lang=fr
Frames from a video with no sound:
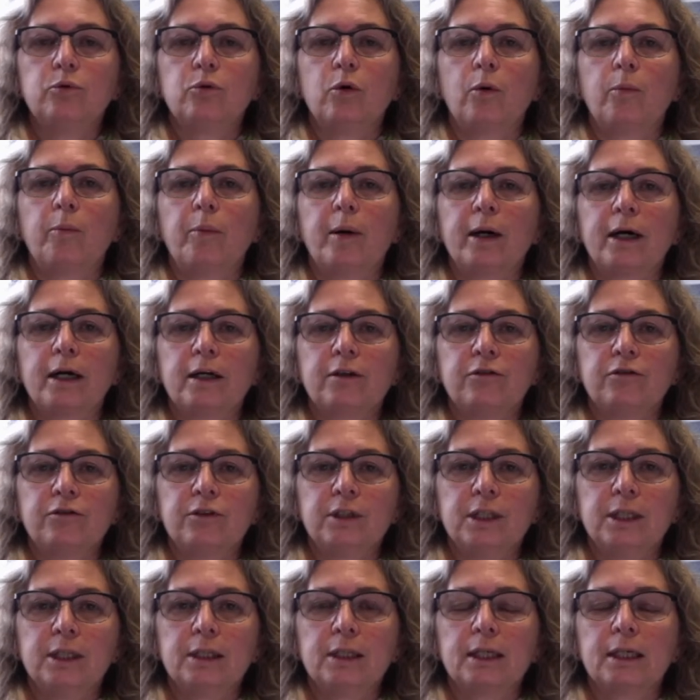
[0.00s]
pour
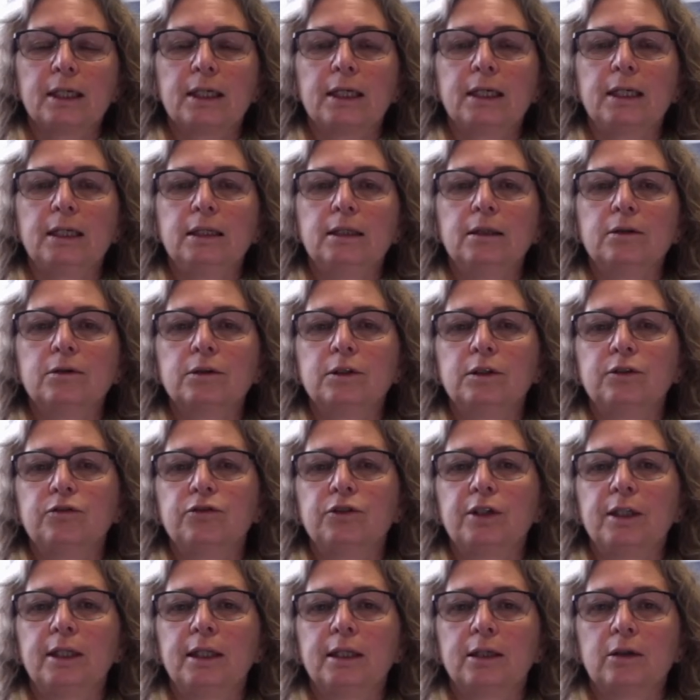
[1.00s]
prévenir et
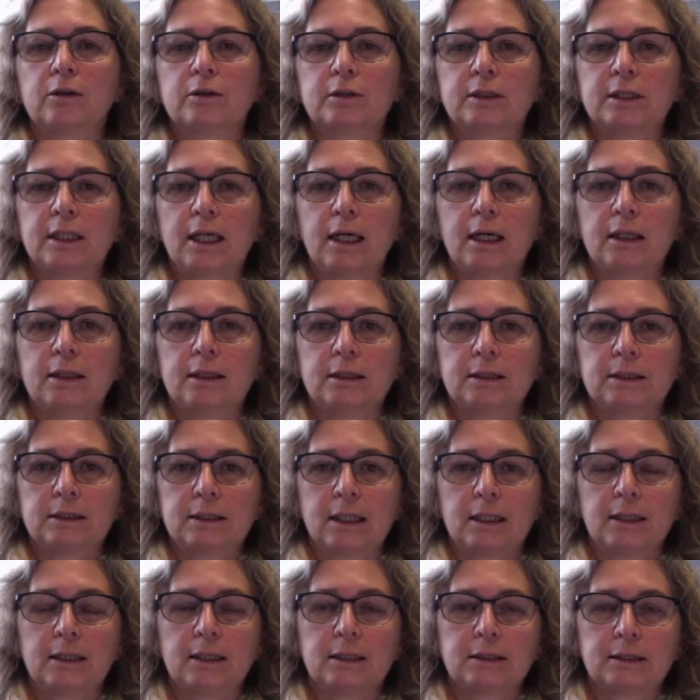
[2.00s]
identifier les cancers à des
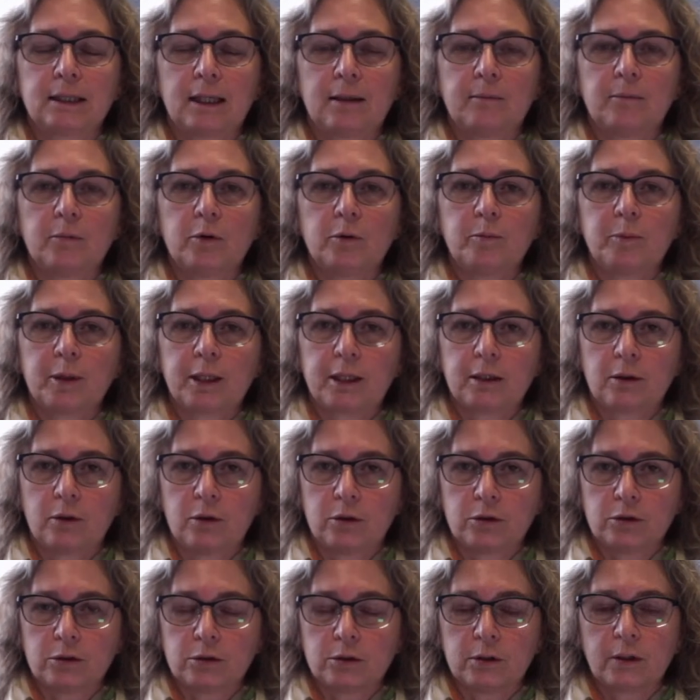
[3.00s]
stades extrêmement
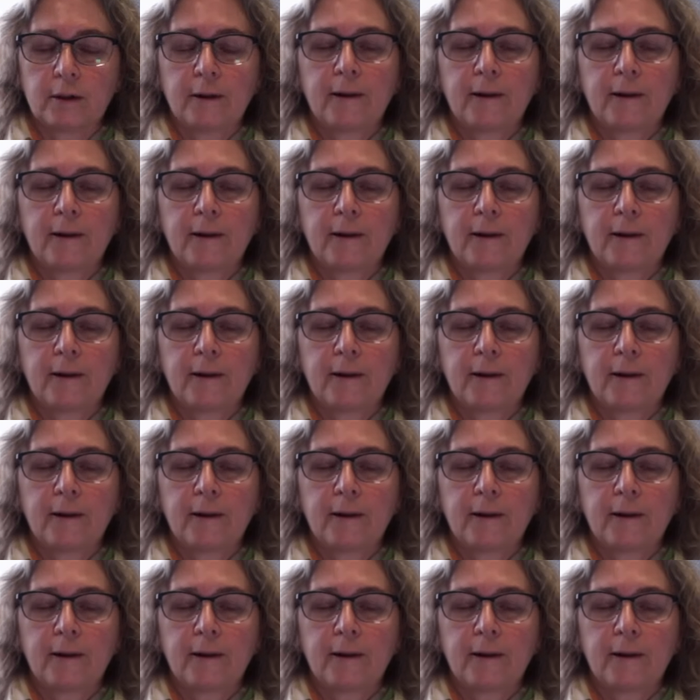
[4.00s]
précoces.